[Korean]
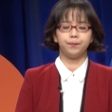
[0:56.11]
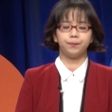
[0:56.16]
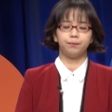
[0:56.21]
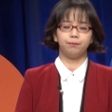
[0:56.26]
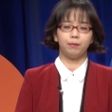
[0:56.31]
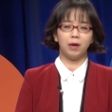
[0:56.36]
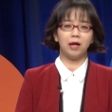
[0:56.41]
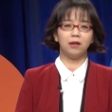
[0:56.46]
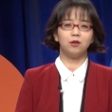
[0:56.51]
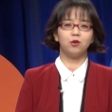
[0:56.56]

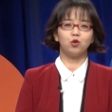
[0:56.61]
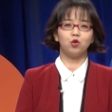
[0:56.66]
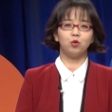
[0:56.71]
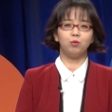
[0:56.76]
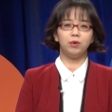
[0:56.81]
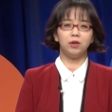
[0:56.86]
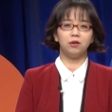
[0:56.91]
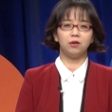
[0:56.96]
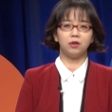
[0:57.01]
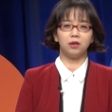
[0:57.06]
많은
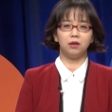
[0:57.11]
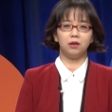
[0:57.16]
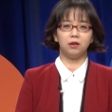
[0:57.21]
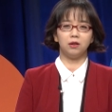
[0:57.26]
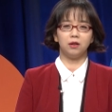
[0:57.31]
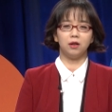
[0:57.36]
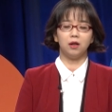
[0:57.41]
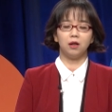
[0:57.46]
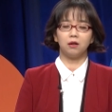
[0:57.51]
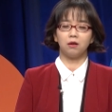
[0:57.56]
국민들이
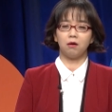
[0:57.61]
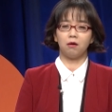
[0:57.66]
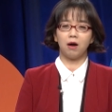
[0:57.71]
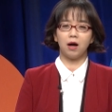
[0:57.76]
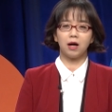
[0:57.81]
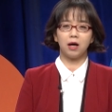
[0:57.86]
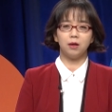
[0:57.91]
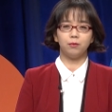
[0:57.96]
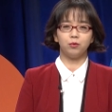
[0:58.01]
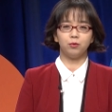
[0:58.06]

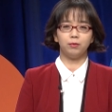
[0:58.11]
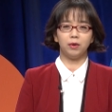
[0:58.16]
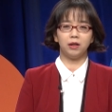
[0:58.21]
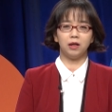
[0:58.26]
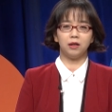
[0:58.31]
경악할 뿐만